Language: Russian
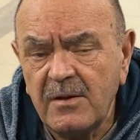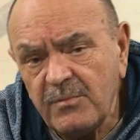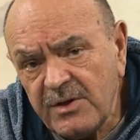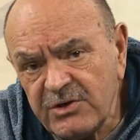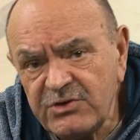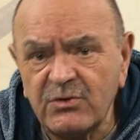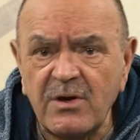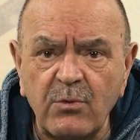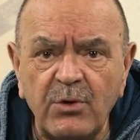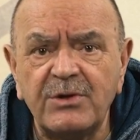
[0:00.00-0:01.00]
Мы еще
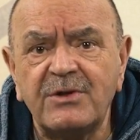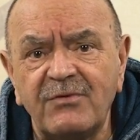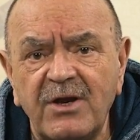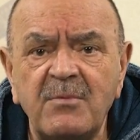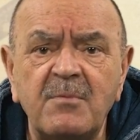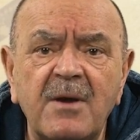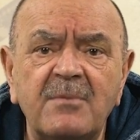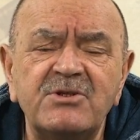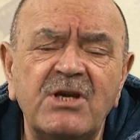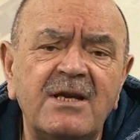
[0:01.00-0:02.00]
какое-то время
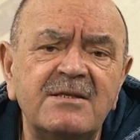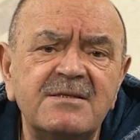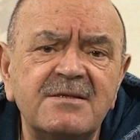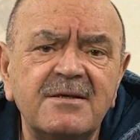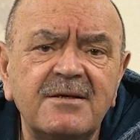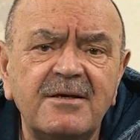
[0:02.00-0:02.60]
пообщались